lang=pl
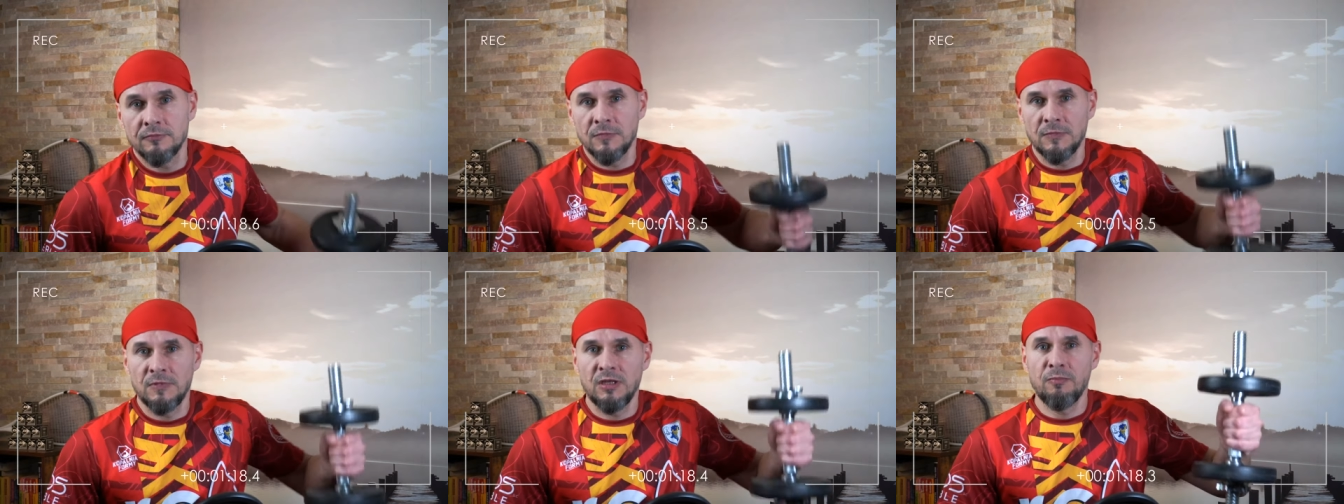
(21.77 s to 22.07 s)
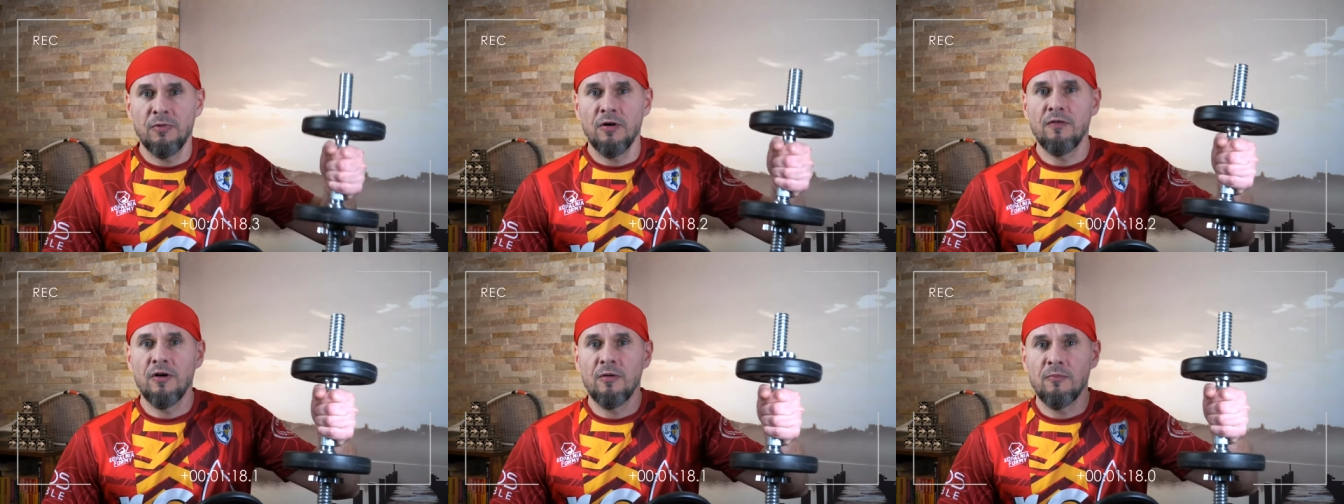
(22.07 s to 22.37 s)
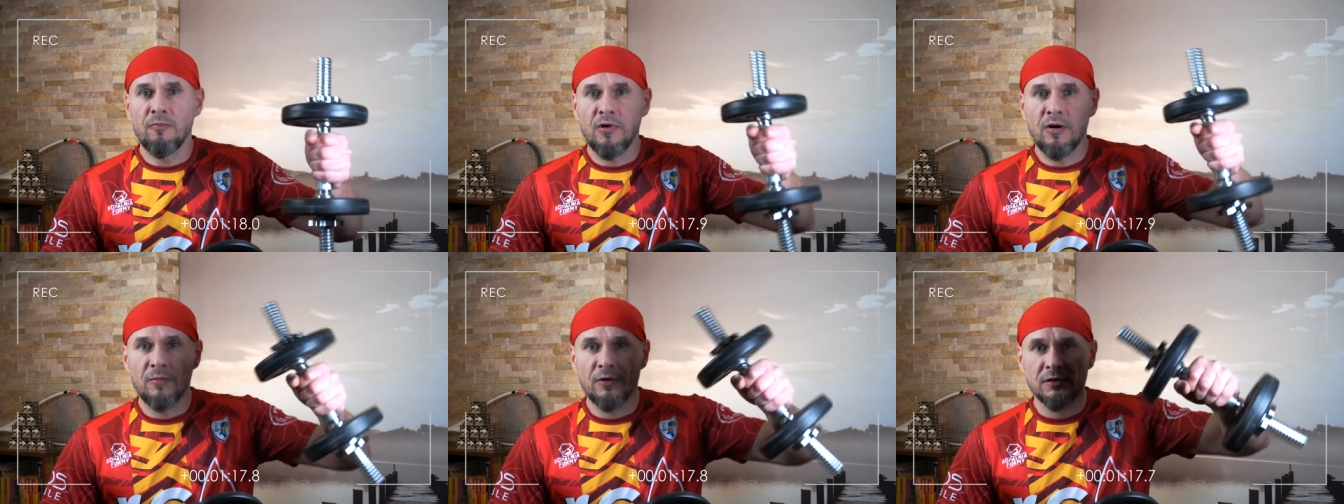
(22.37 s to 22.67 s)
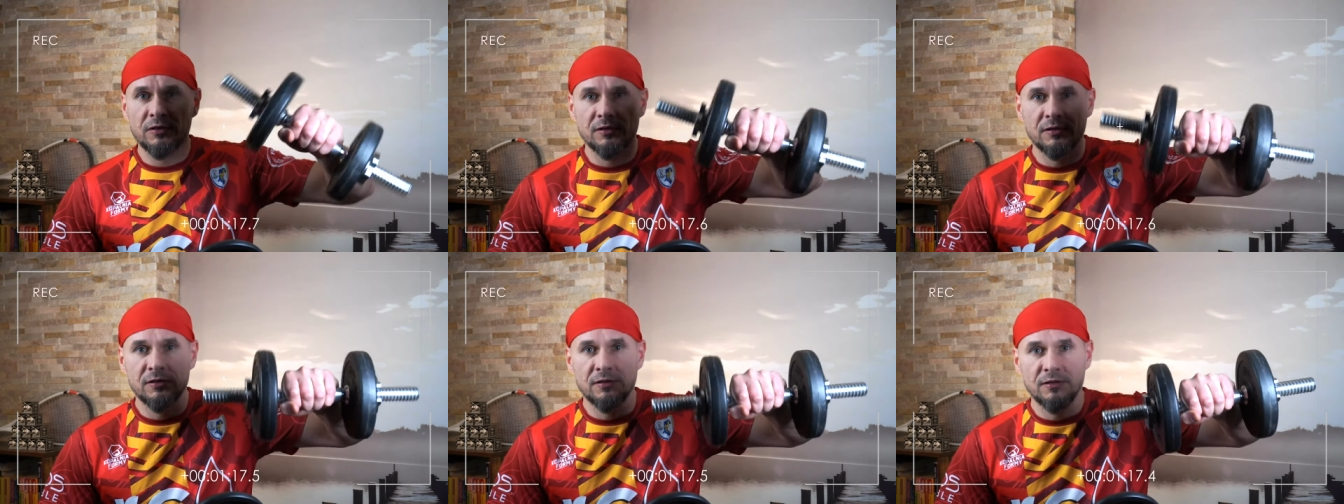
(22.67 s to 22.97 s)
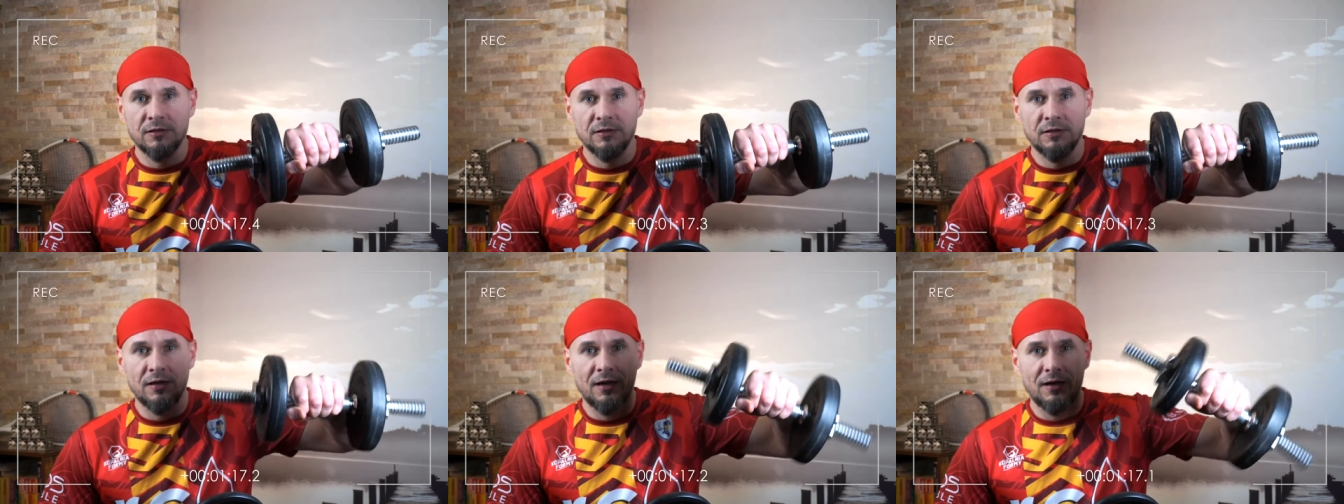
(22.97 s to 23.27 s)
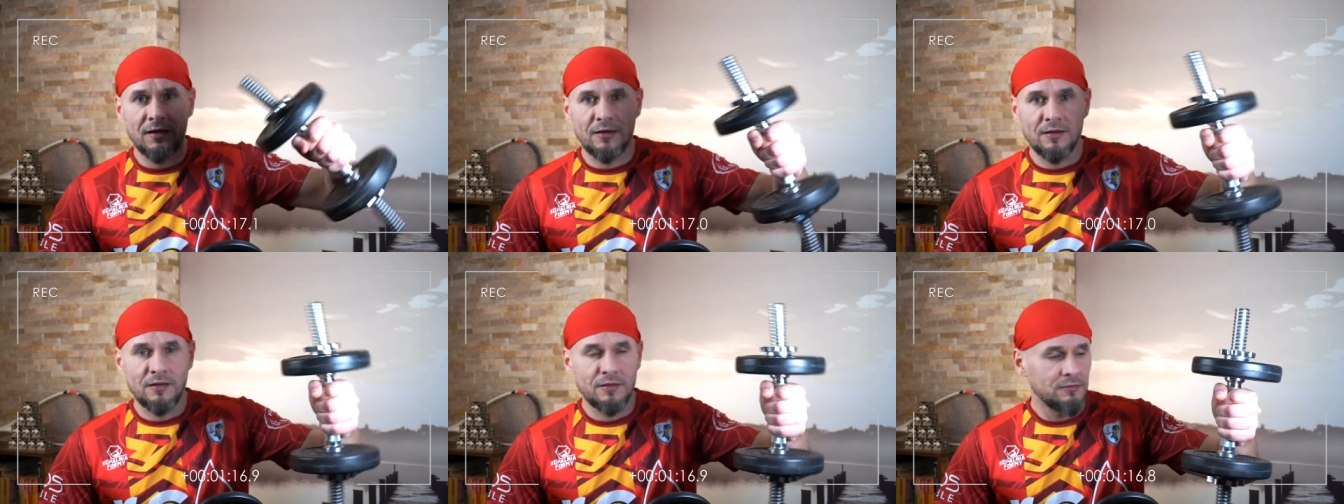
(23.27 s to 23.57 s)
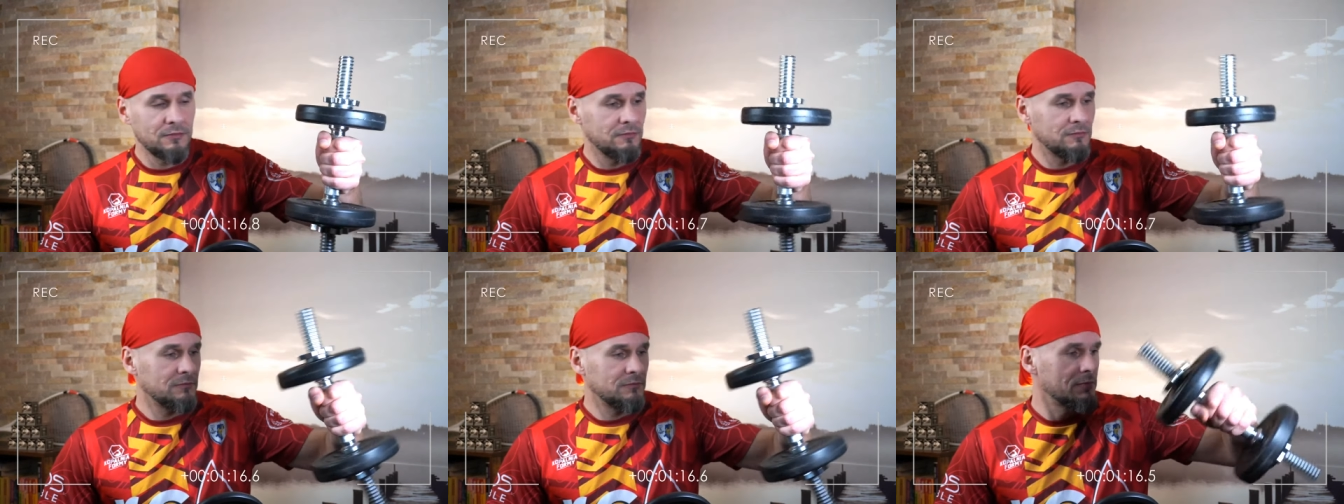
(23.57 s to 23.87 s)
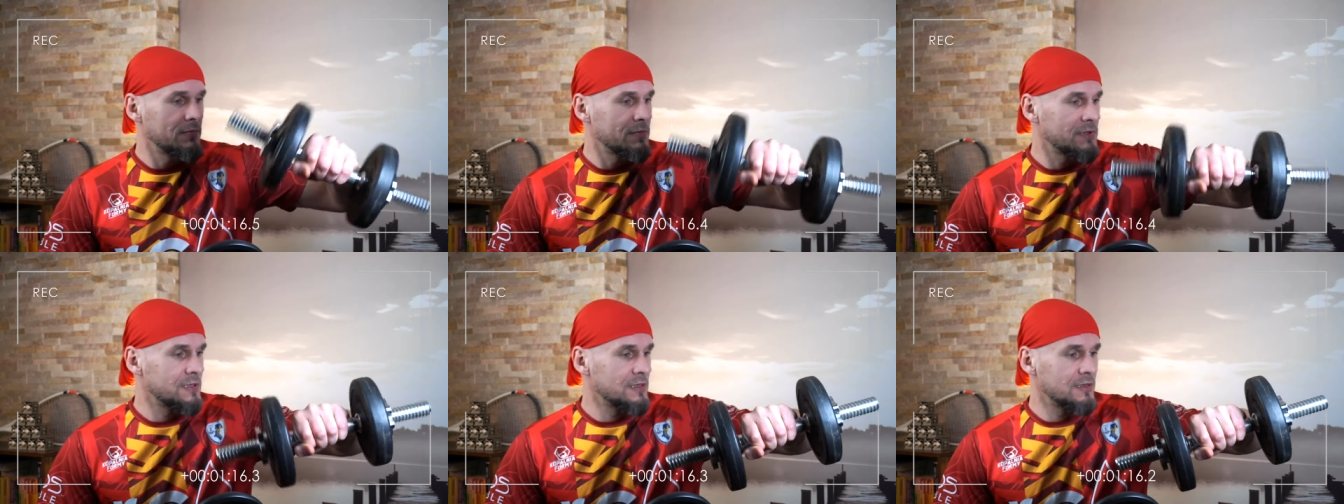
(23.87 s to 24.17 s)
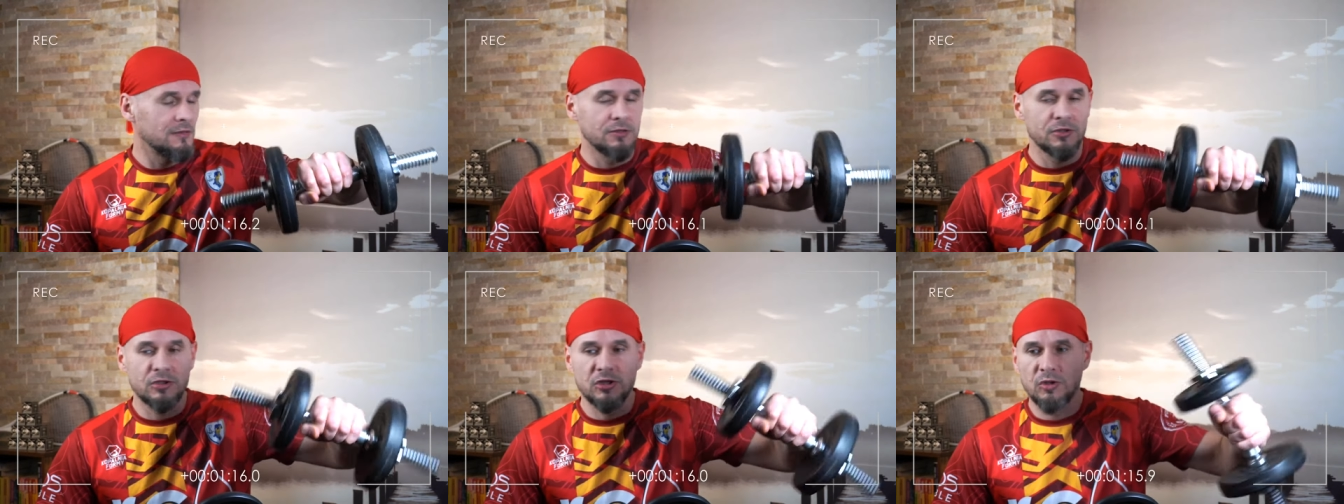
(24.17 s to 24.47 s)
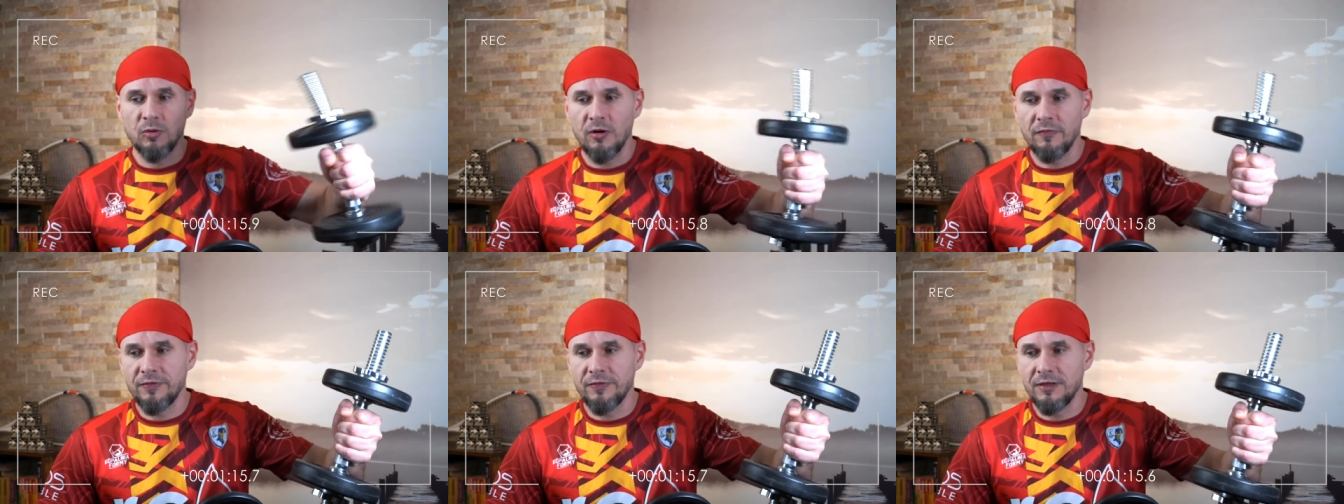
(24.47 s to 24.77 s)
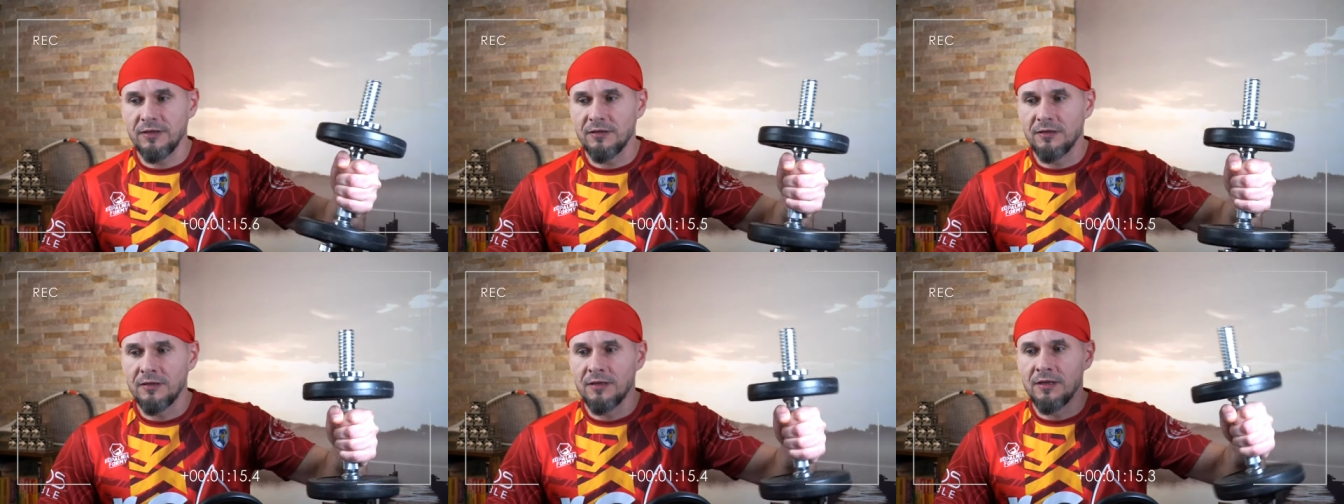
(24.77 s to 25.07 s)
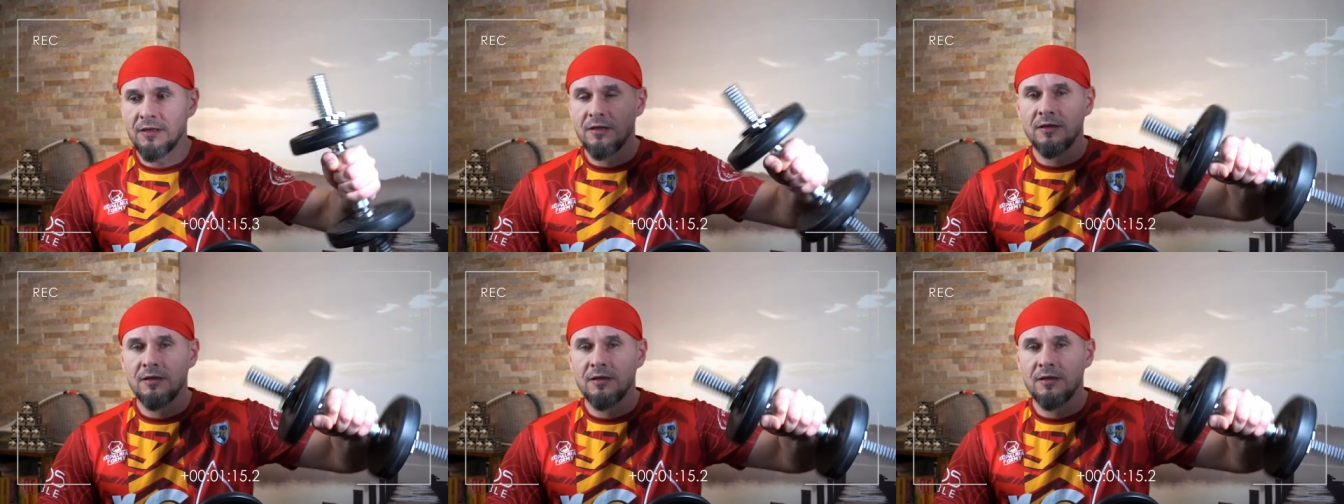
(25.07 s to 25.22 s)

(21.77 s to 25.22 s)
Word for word: typową pomoc na, z siłowni.